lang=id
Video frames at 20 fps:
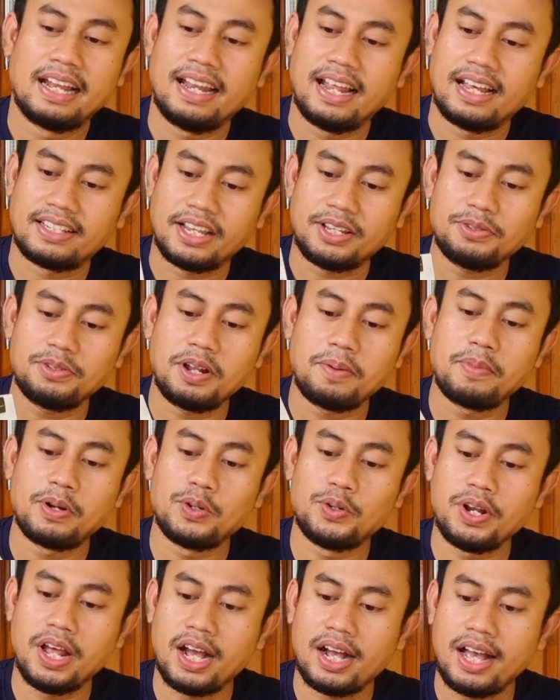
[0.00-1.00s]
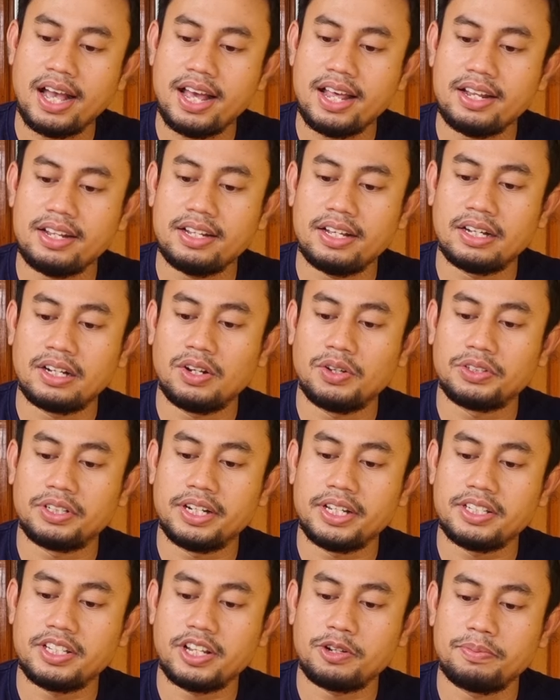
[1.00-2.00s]
Nah, saya sudah menggunakan glow
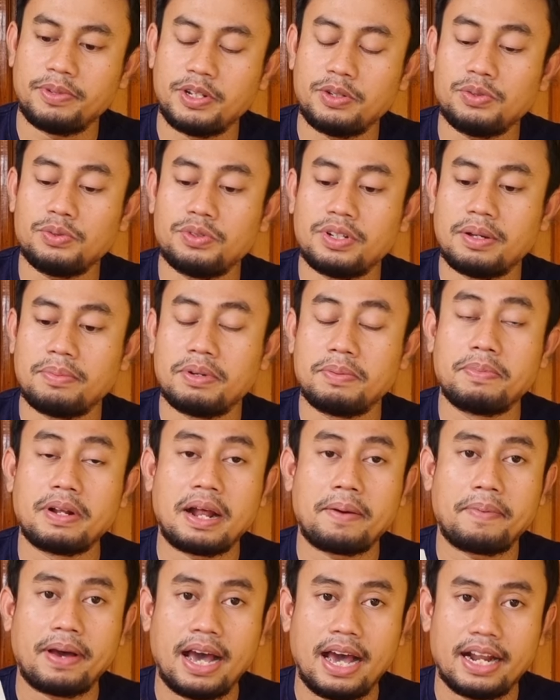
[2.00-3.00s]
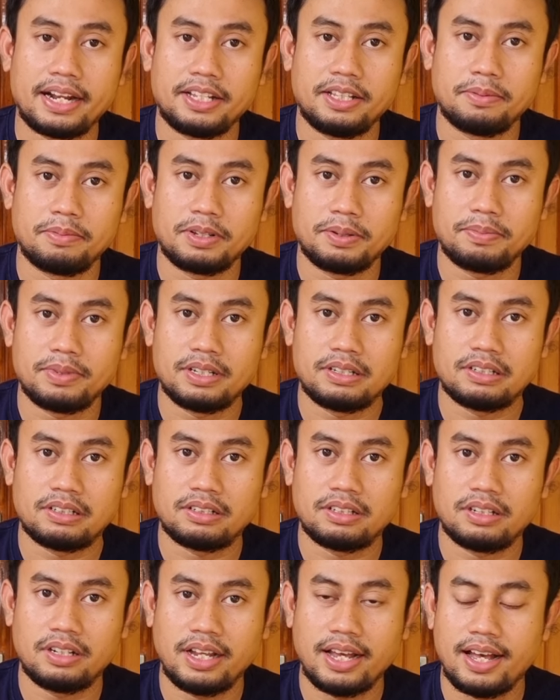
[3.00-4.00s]
toning serum ini sudah beberapa hari, teman-teman,
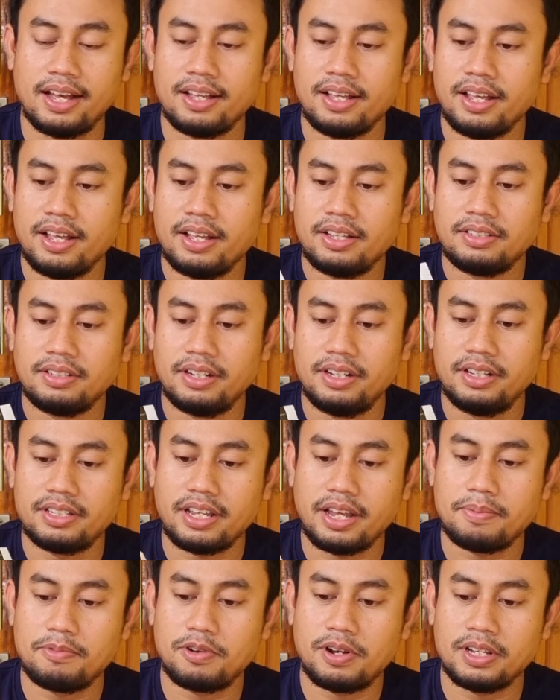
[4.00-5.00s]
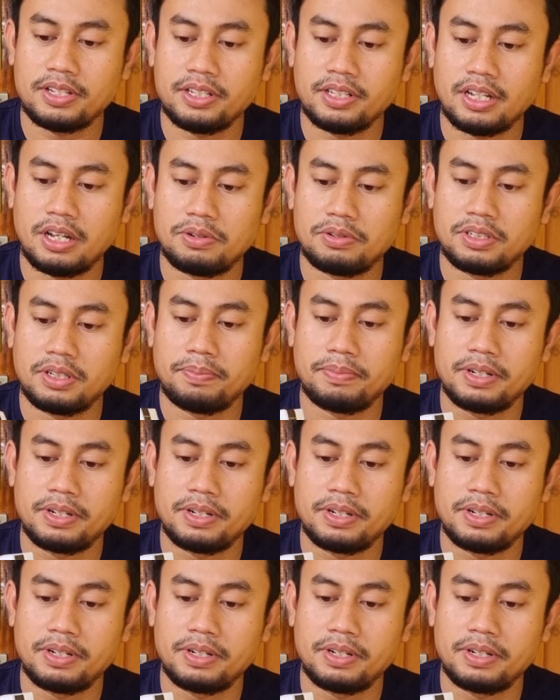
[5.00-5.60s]
ya. Jadi saya mau kasih tahu ke